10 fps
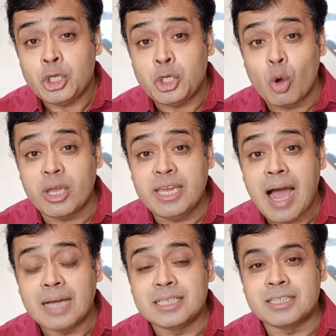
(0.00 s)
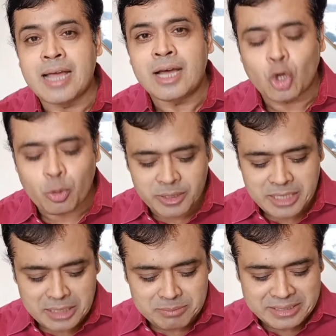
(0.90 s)
योगी आदित्यनाथ और
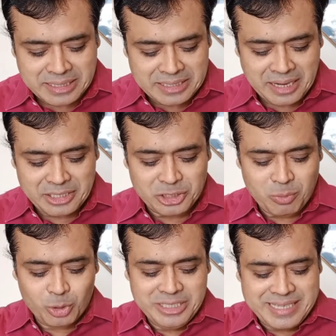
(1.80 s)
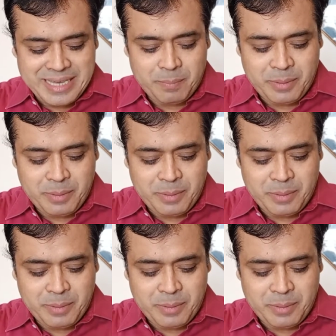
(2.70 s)
प्रधानमंत्री नरेंद्र मोदी के